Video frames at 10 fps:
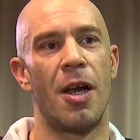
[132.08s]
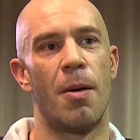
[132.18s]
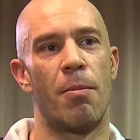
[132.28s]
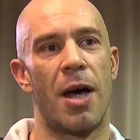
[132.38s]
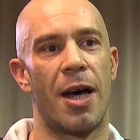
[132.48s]

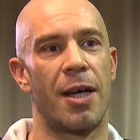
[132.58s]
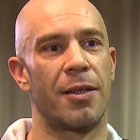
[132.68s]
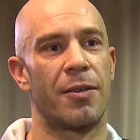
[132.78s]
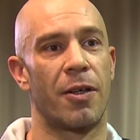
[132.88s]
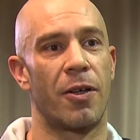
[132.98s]
Man
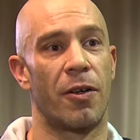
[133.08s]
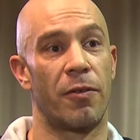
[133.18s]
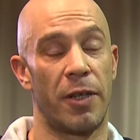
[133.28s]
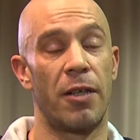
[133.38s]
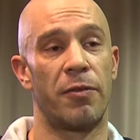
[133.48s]
hat äh,
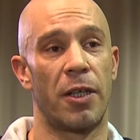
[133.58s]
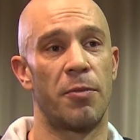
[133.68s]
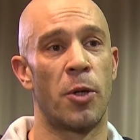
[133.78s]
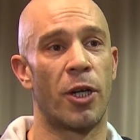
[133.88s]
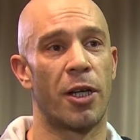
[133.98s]
viele, viele
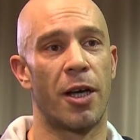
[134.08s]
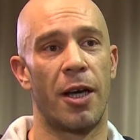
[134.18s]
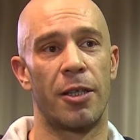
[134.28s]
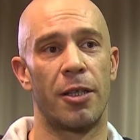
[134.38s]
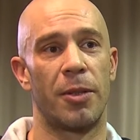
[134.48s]

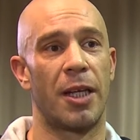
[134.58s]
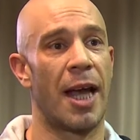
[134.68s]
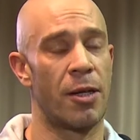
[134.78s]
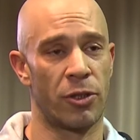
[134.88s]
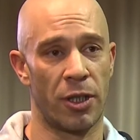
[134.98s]
Möglichkeiten bei den
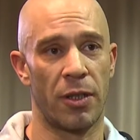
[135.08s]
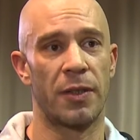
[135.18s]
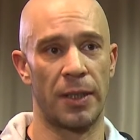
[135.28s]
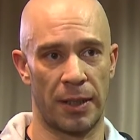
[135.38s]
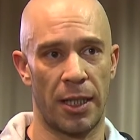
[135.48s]
Loungen. Da
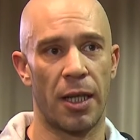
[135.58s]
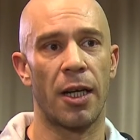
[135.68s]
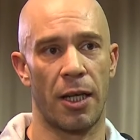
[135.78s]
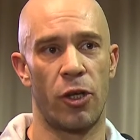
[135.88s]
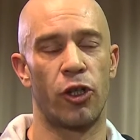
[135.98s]
sind sie ein
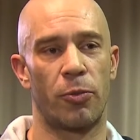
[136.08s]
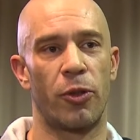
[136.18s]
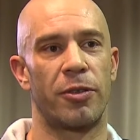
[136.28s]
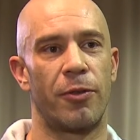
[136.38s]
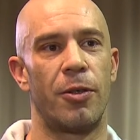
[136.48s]
bisschen
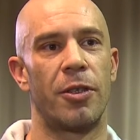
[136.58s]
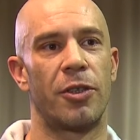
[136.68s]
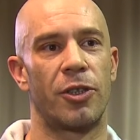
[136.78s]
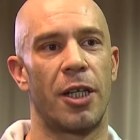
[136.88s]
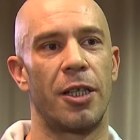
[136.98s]
anspruchsvoll, das
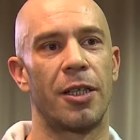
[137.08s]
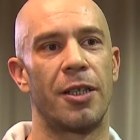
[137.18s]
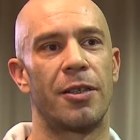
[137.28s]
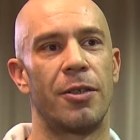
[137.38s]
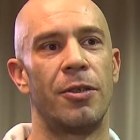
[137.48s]
ist auch
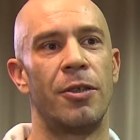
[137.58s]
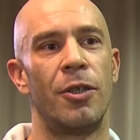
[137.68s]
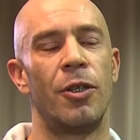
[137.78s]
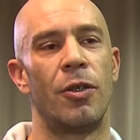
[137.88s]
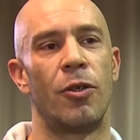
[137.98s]
richtig so.
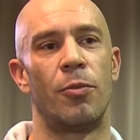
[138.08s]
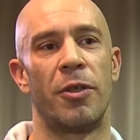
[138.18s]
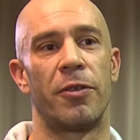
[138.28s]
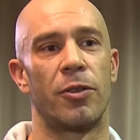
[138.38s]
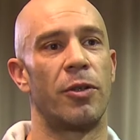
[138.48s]
Und
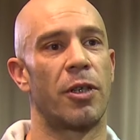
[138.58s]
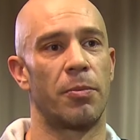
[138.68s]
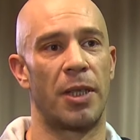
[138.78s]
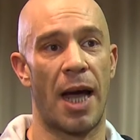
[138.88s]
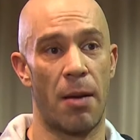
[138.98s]
wir versuchen
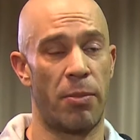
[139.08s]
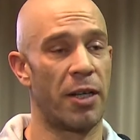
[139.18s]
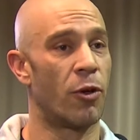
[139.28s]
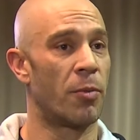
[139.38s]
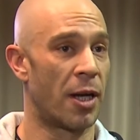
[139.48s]
mit
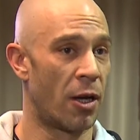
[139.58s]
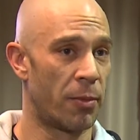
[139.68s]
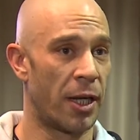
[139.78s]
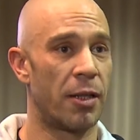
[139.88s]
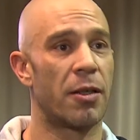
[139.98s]
Häppchen, wo wir auch im
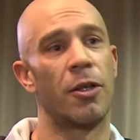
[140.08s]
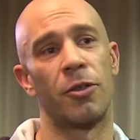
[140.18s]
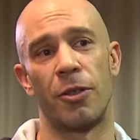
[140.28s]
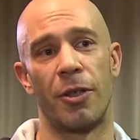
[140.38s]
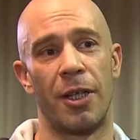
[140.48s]
Hilter
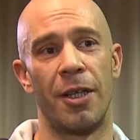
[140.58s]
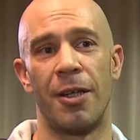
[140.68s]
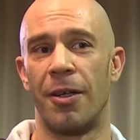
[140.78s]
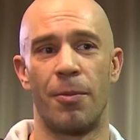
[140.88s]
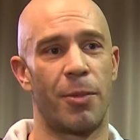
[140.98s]
natürlich
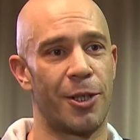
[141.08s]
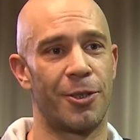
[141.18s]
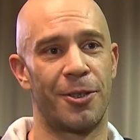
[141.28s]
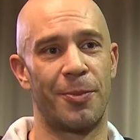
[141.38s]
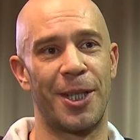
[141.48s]

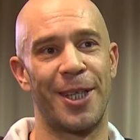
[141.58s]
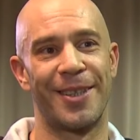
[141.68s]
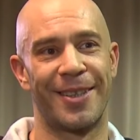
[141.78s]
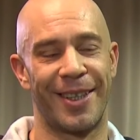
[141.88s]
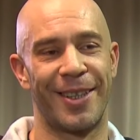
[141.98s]
bestens
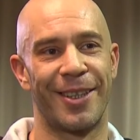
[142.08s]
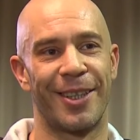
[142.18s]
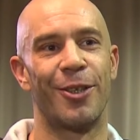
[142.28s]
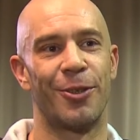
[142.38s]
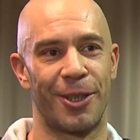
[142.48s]
bedient sind,
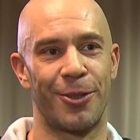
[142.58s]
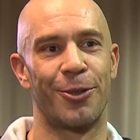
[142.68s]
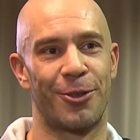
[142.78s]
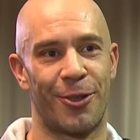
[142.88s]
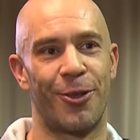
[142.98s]
unsere
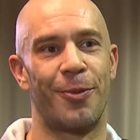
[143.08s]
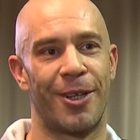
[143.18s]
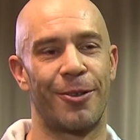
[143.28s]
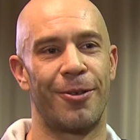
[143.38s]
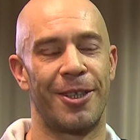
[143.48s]
Gastronomen
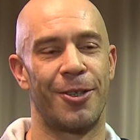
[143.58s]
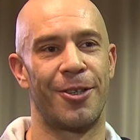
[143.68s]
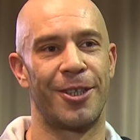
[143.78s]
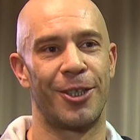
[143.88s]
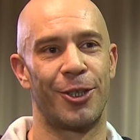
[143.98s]
auch
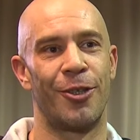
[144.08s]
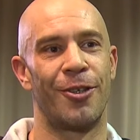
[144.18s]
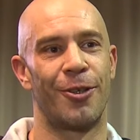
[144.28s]
kulinarisch